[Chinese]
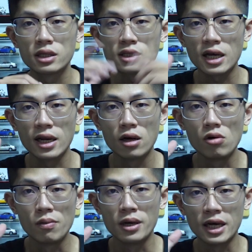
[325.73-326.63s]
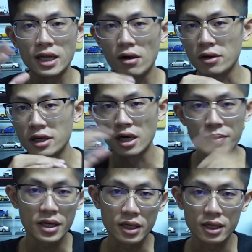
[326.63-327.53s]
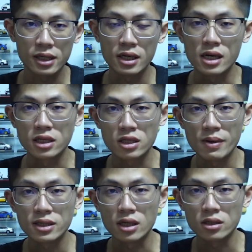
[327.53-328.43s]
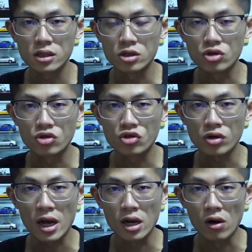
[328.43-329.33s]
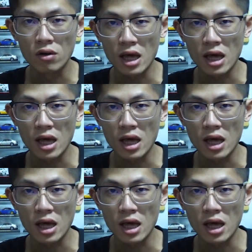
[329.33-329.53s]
再来呢，我们来到隔壁，这边则是 G L